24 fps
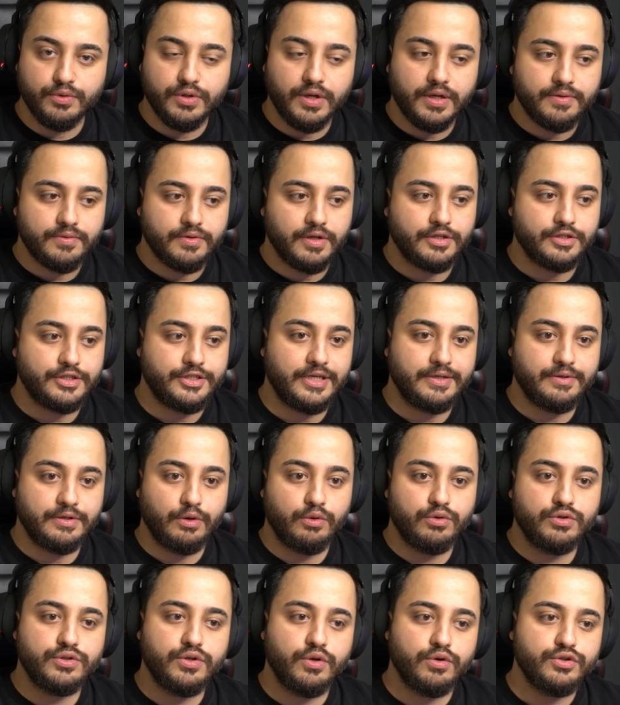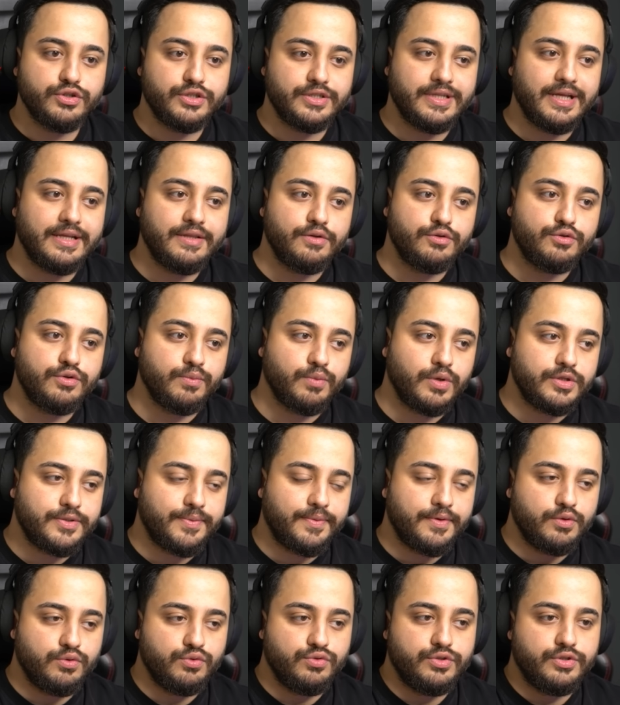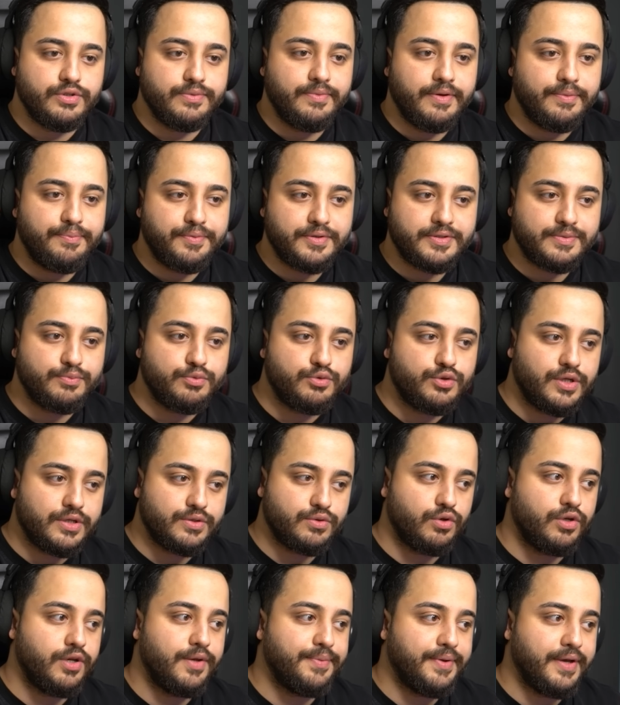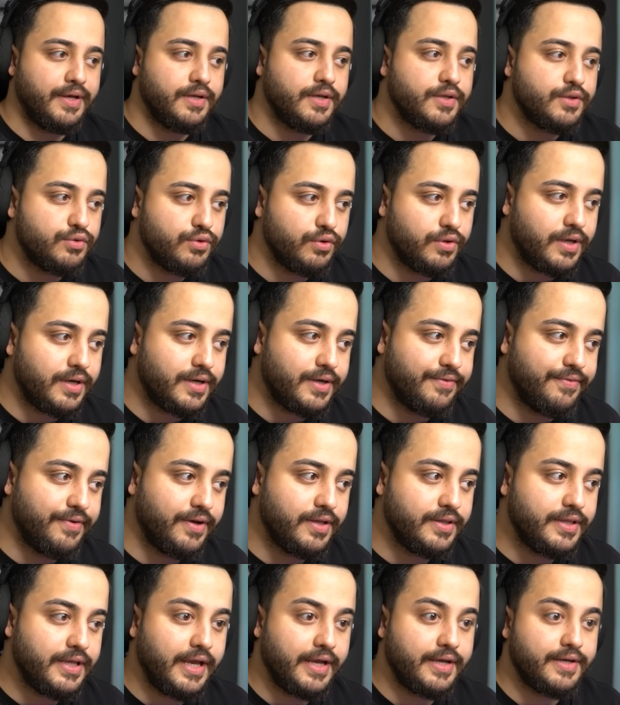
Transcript: Ulan şey ön, önceden düşündüm acaba 120 FPS mi bu cihaz öyle bir anlatıyorlar ki falan diye.